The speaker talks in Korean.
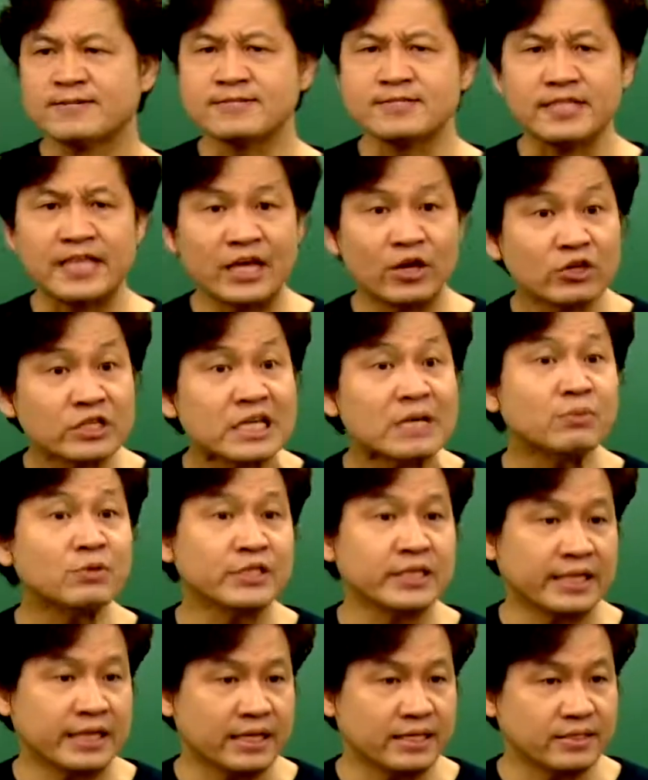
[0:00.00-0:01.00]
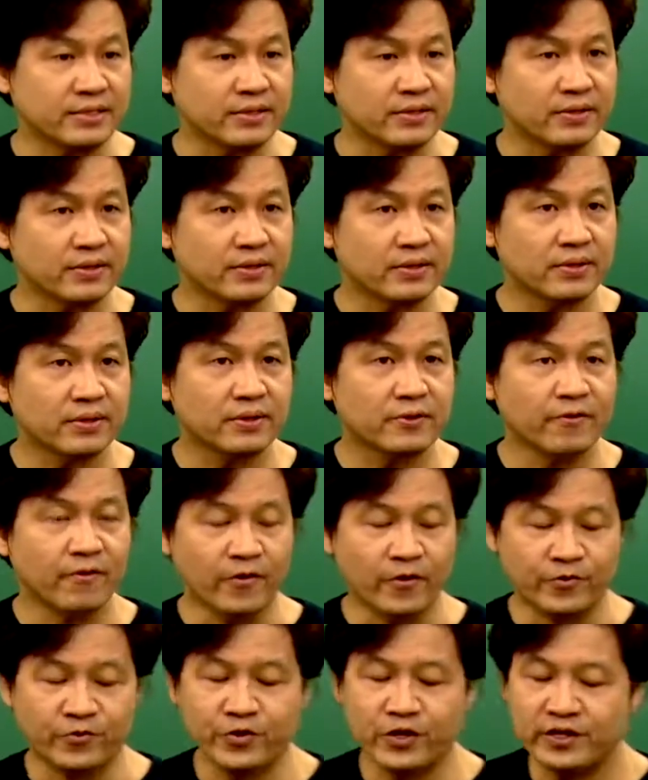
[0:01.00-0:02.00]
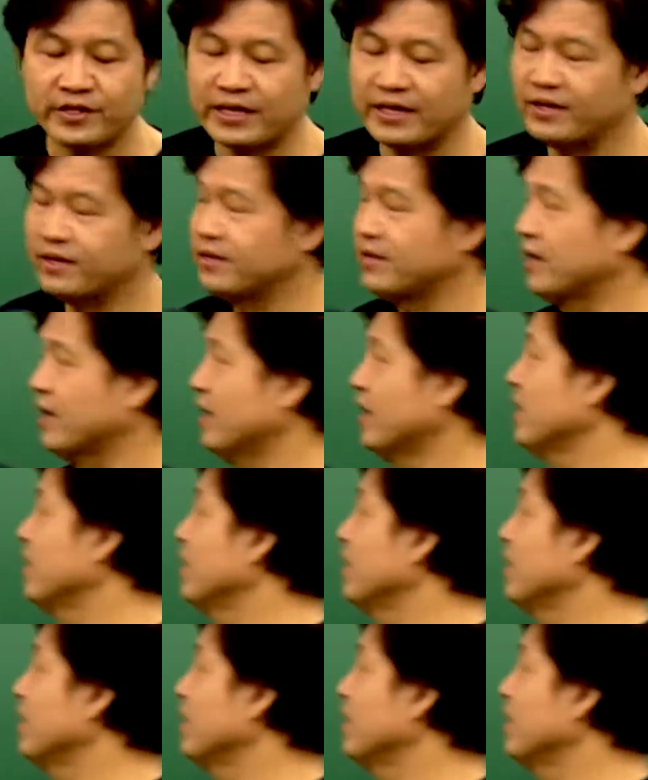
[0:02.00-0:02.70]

그대로 세 문제가 나왔어요. 어떻게 나느냐?